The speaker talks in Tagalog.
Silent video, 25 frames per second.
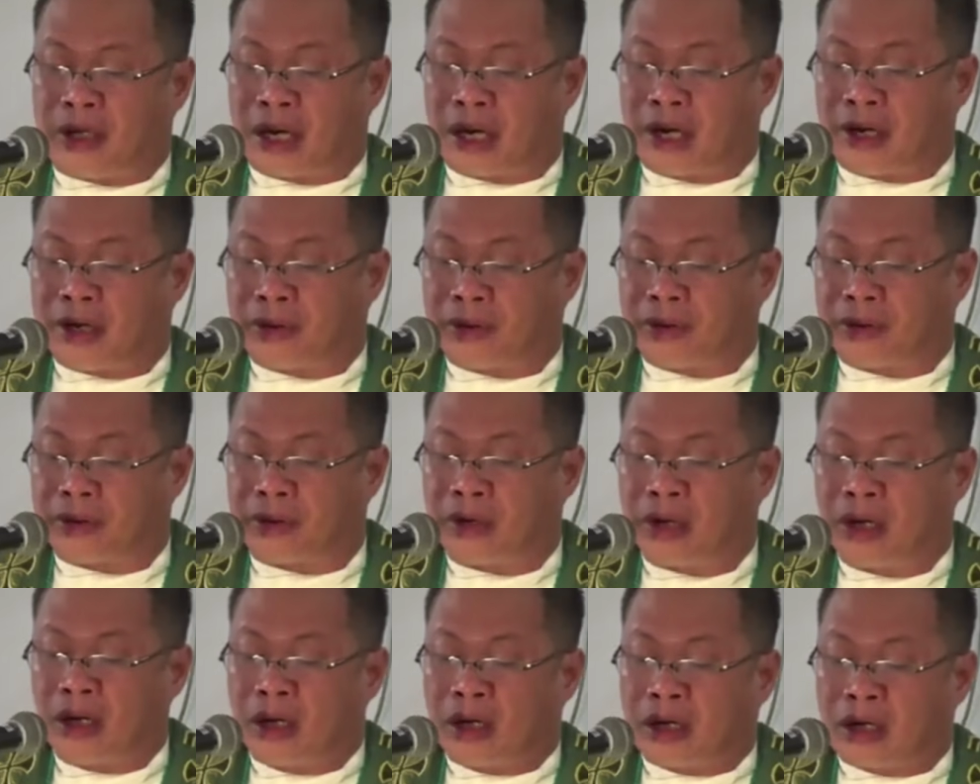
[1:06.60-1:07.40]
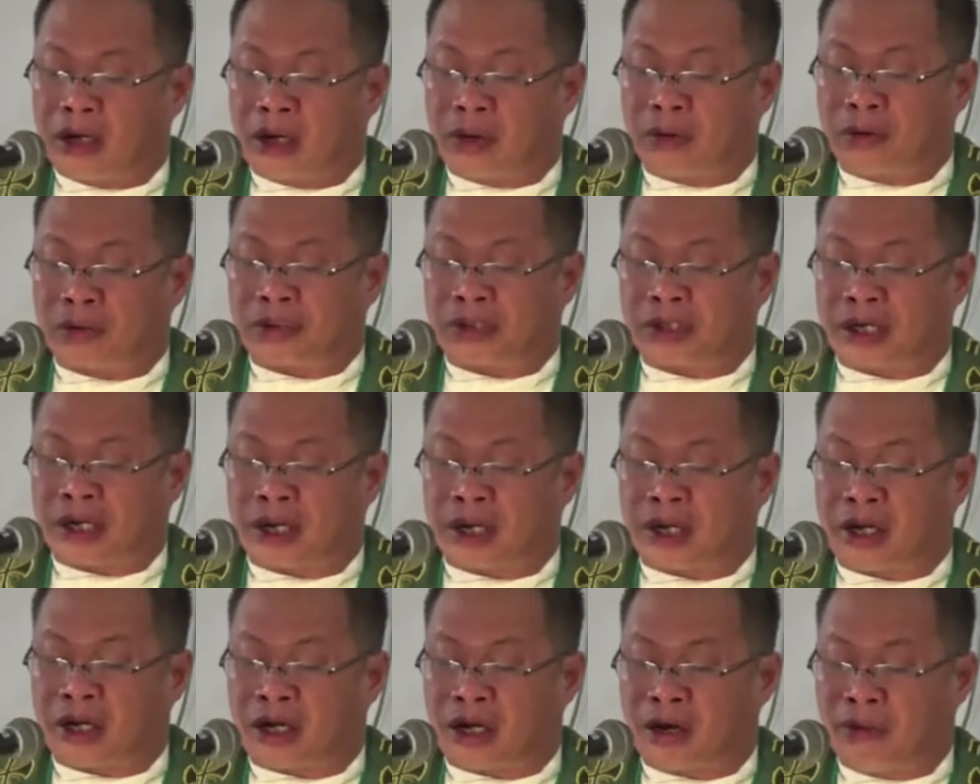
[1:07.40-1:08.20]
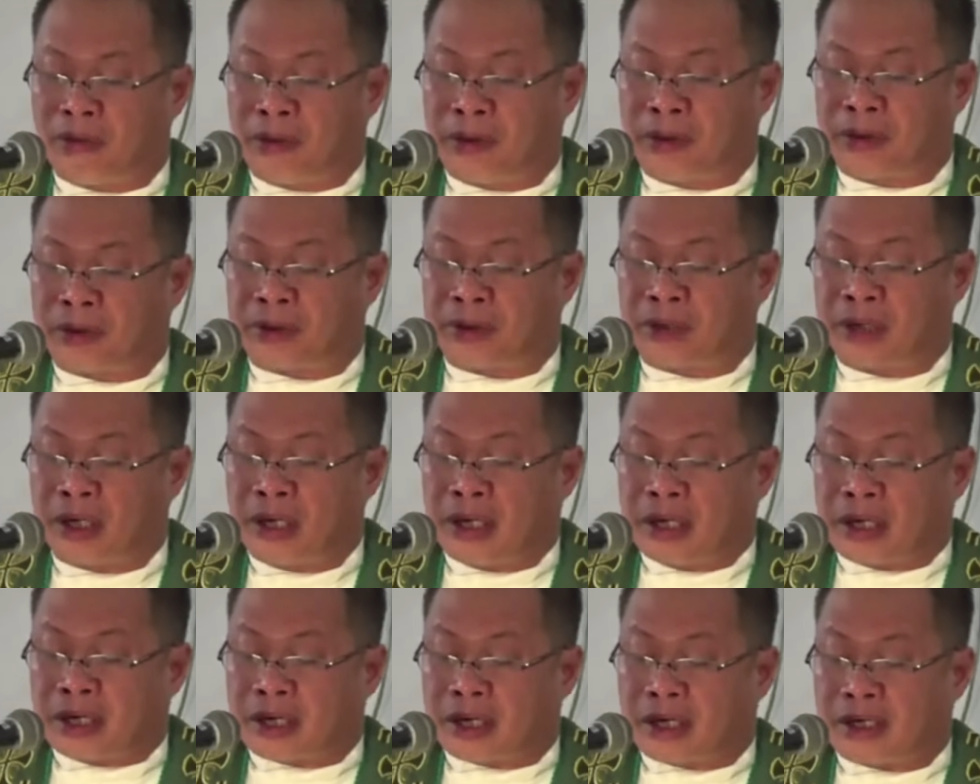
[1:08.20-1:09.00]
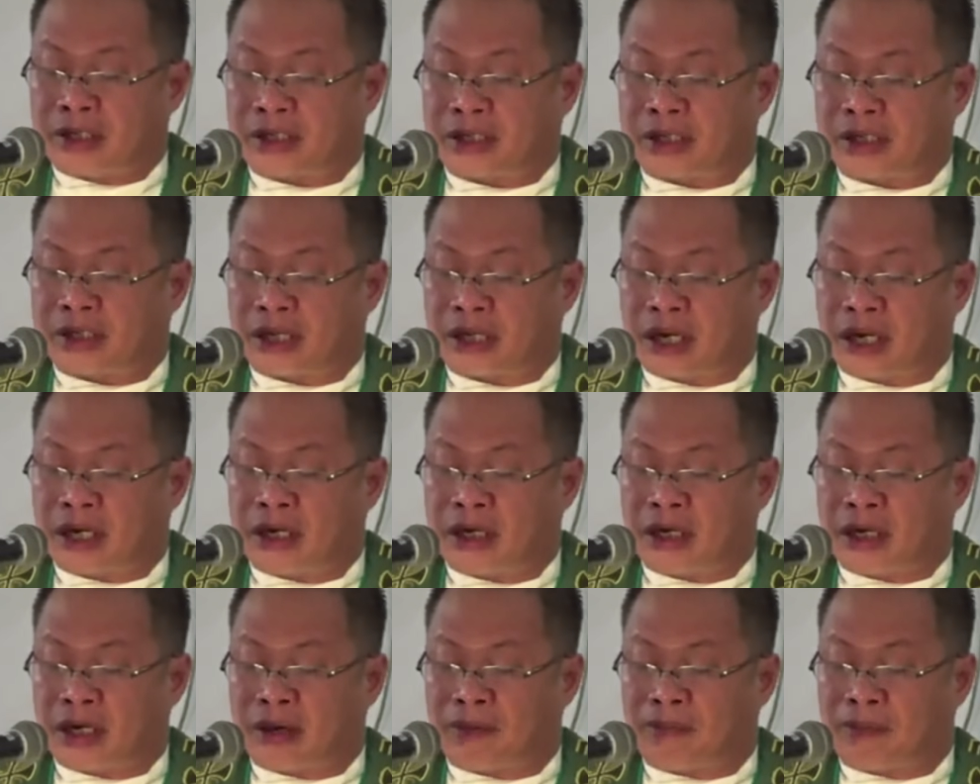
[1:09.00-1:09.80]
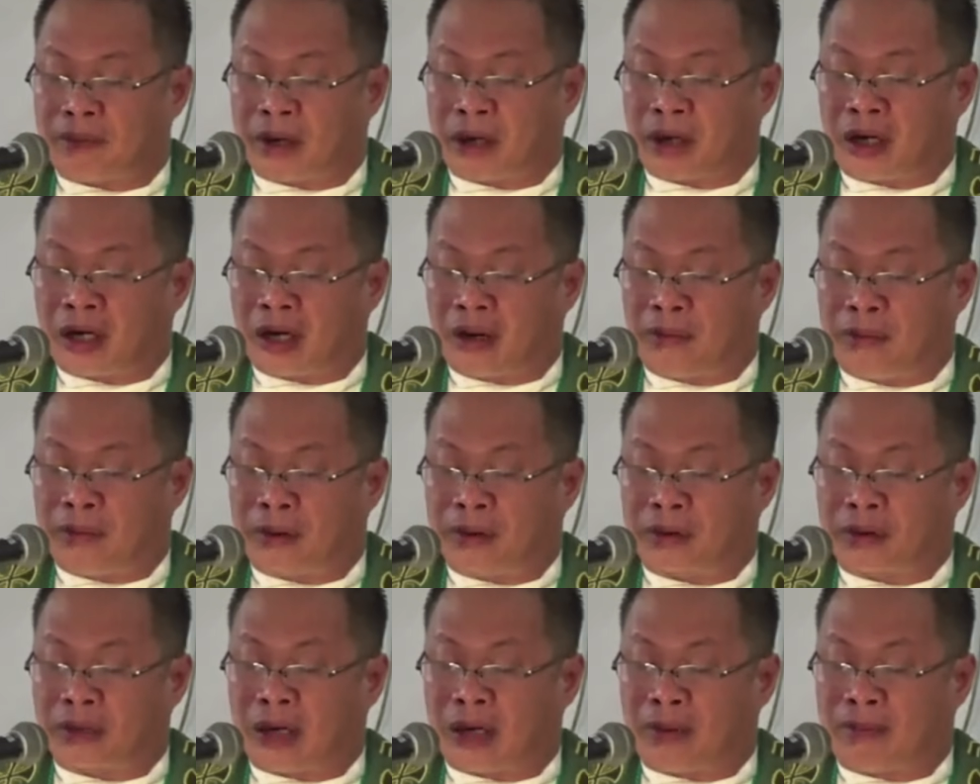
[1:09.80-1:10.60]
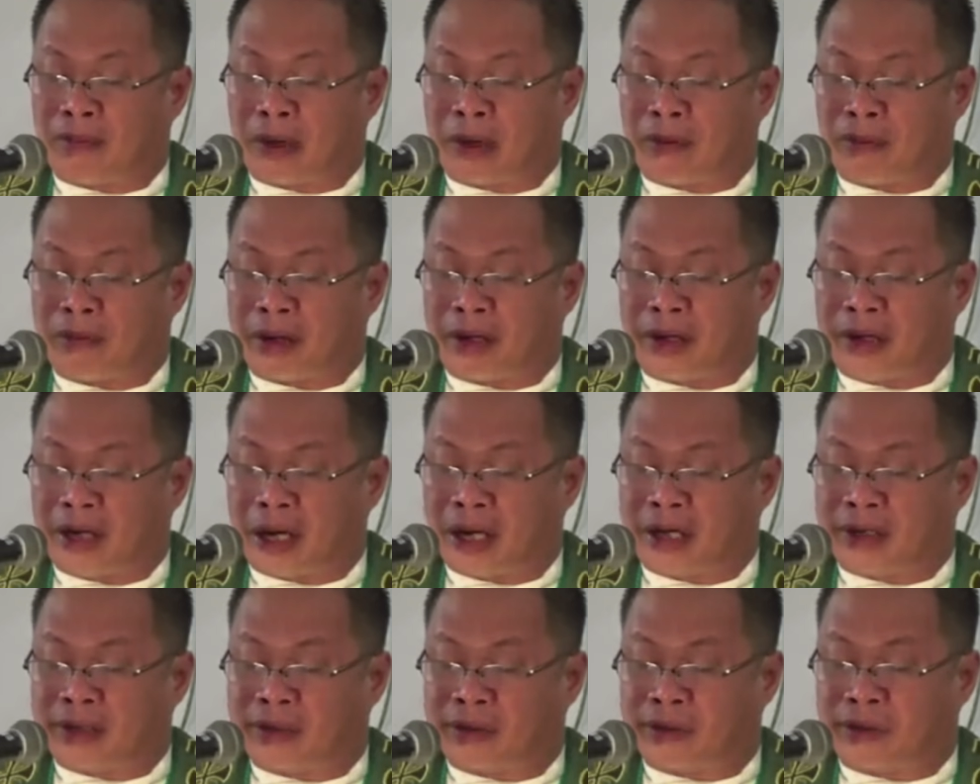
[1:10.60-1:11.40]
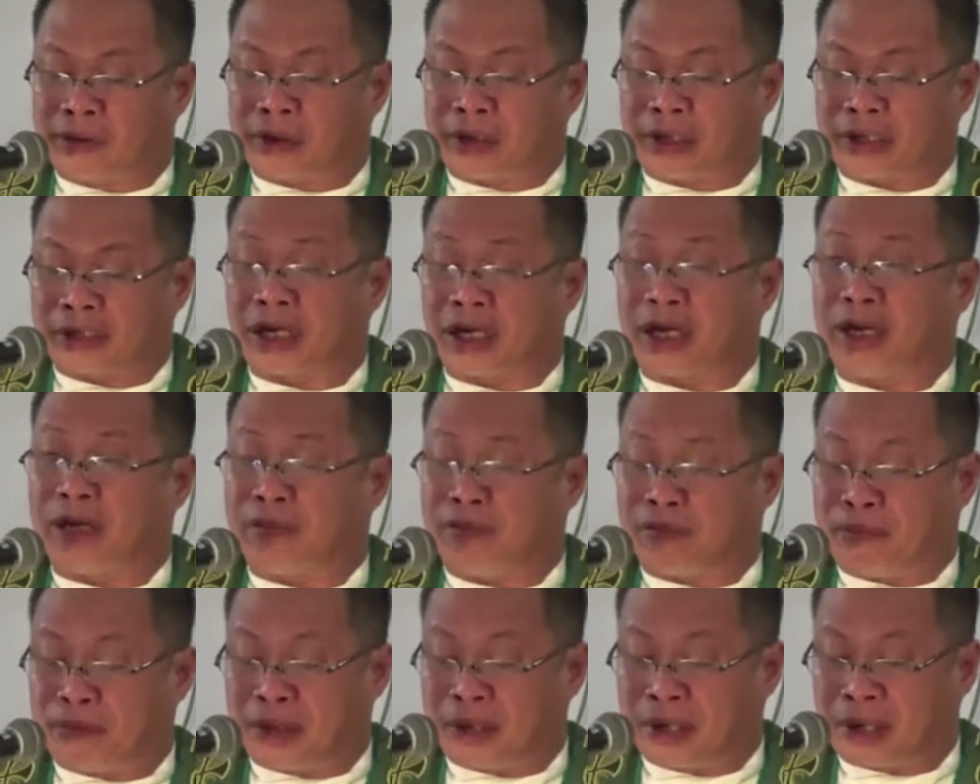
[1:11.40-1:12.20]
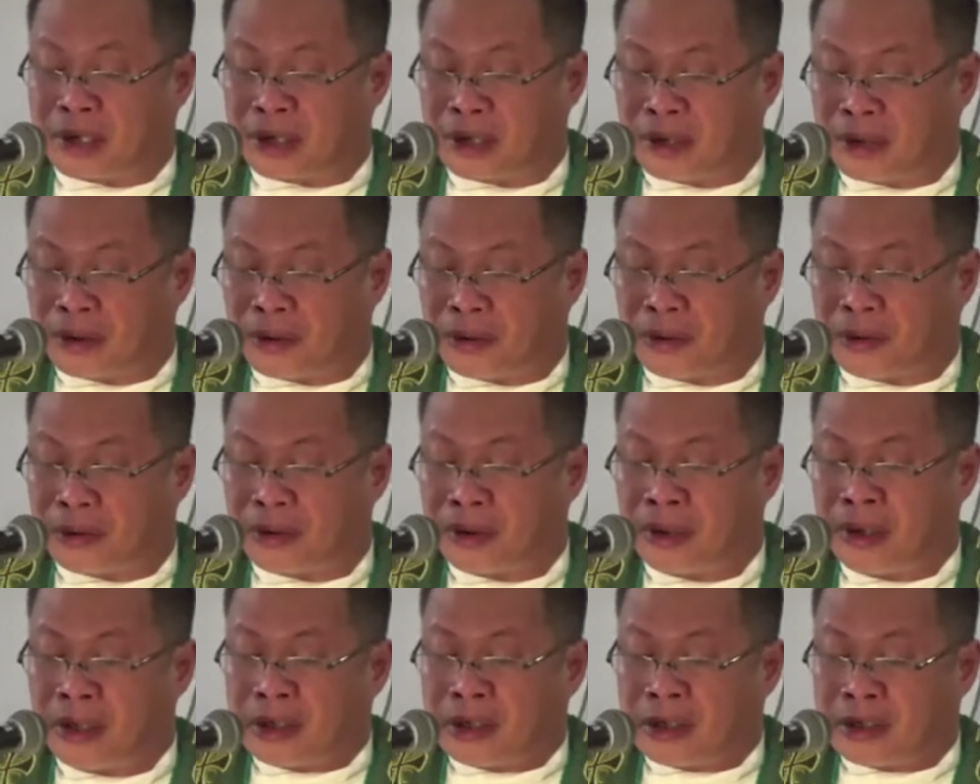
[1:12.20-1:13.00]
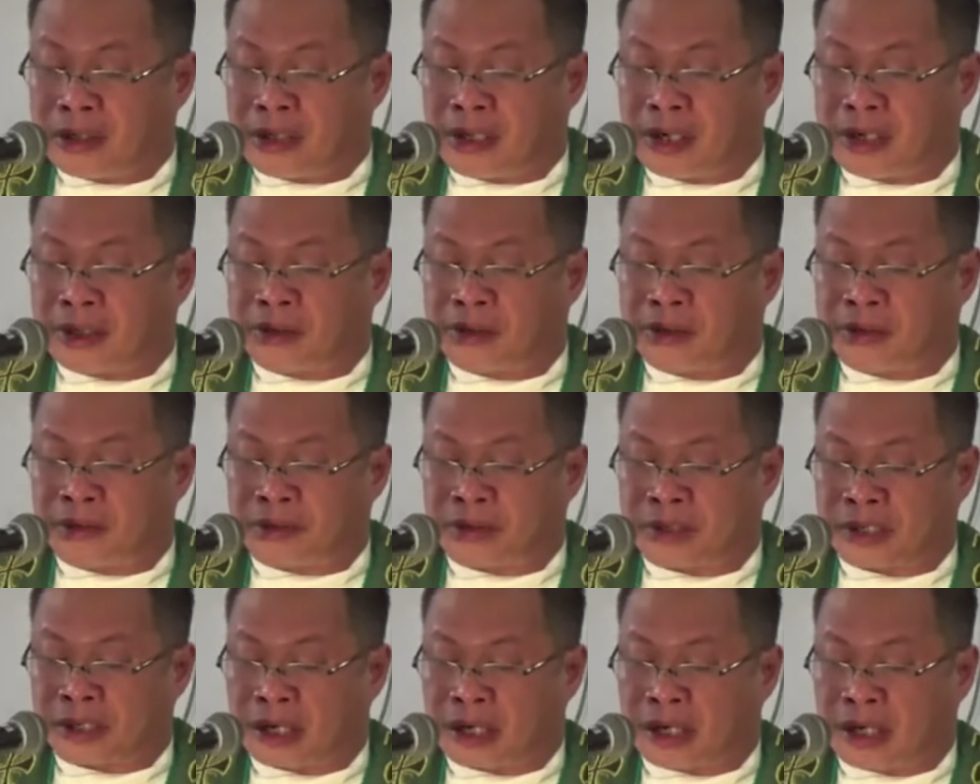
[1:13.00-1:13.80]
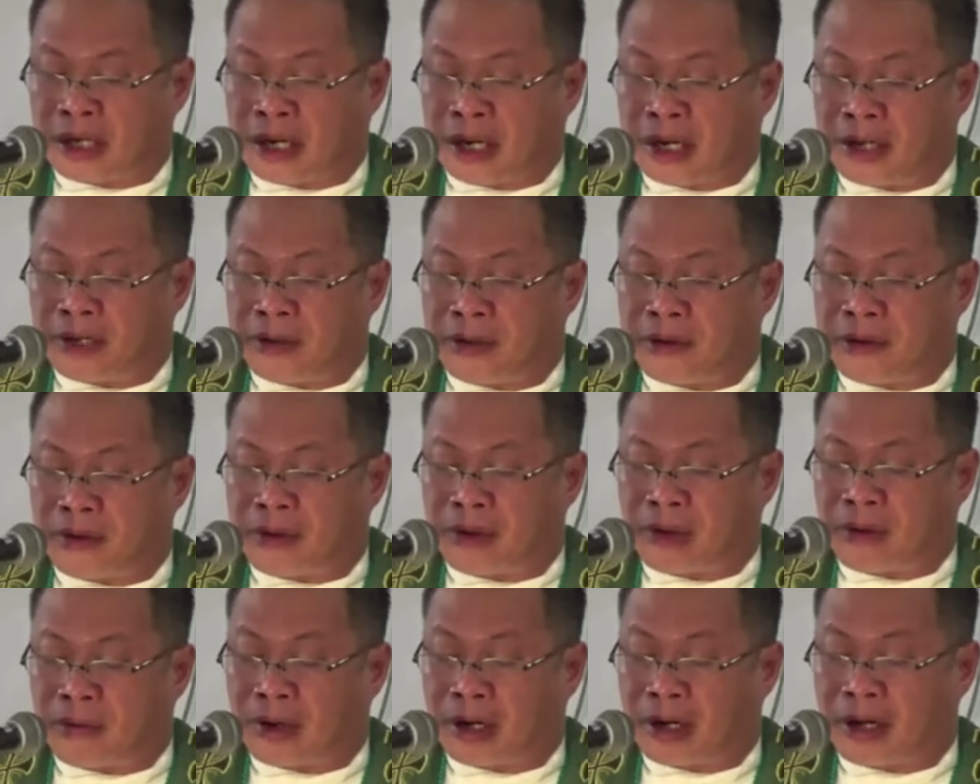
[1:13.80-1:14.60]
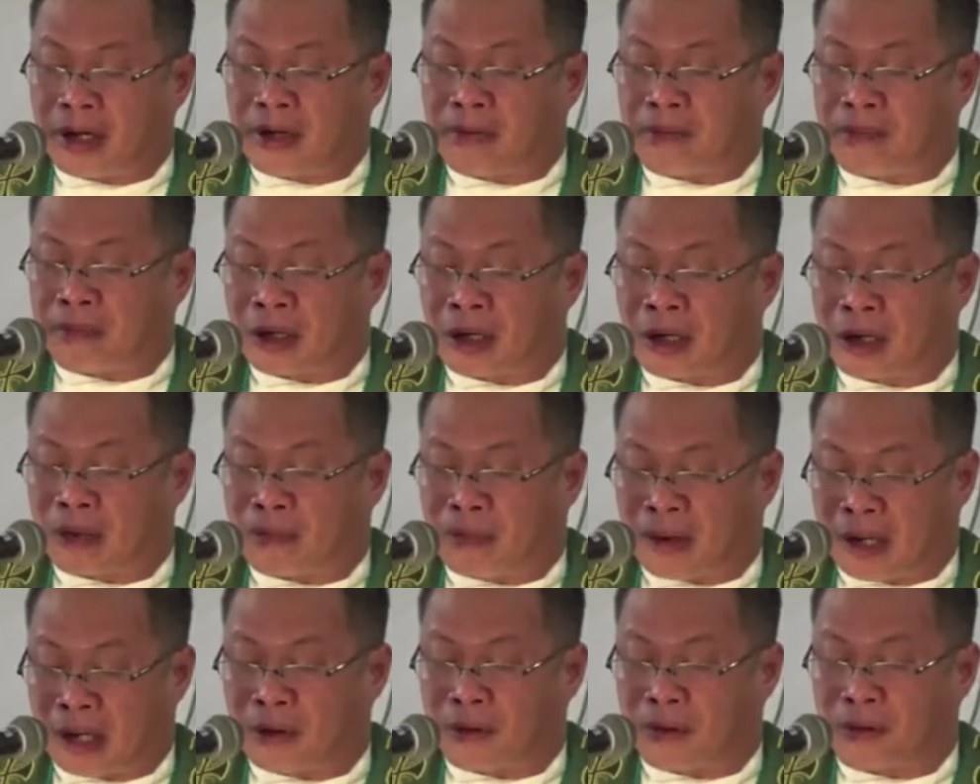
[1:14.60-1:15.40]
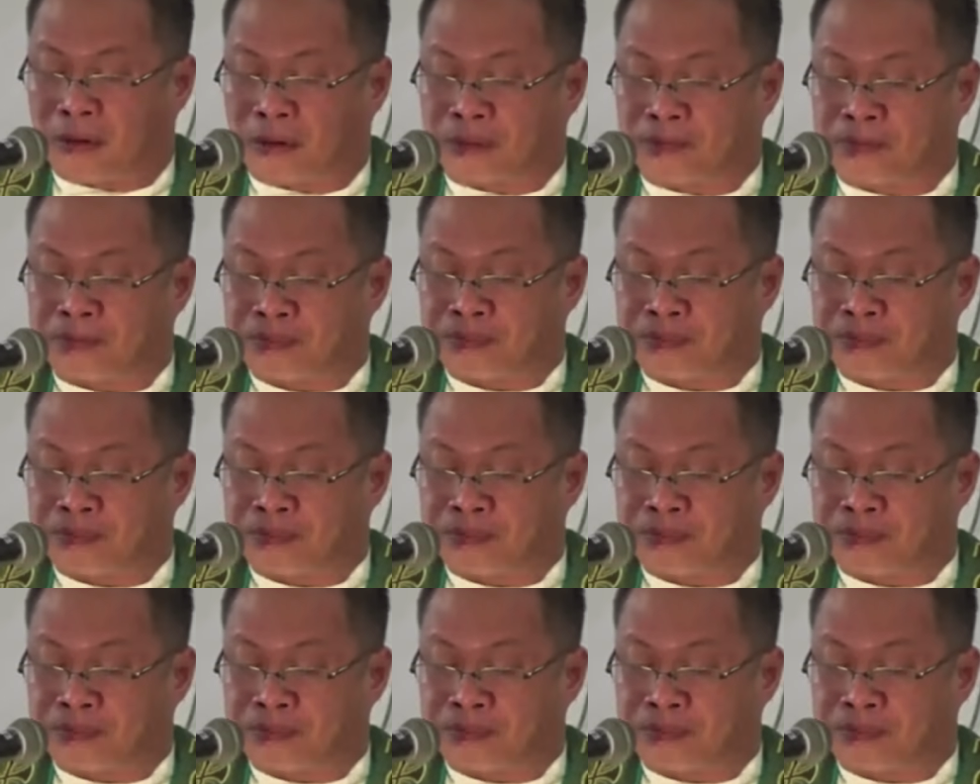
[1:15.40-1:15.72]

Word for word: dayon nga usaray kamot kaysa sangkap kag kamot apan mahiadto ka sa impierno ngadto sa kalayo nga walay pagkapalong.